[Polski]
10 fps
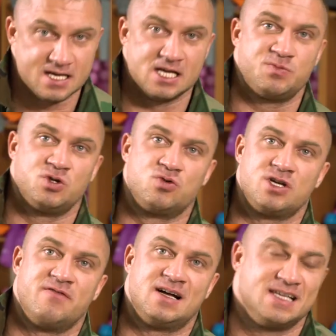tak jest, przy
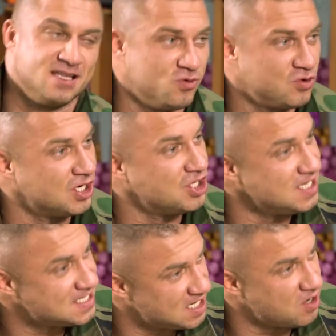dużej wadze ten tłuszczak się
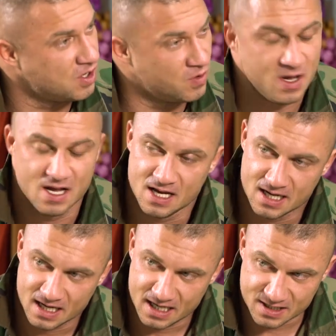no nie tak. zagoił.
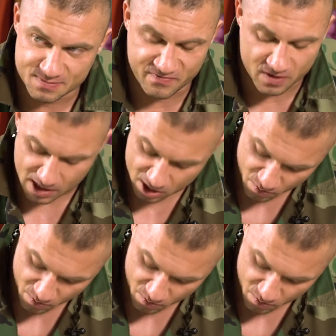I wygląda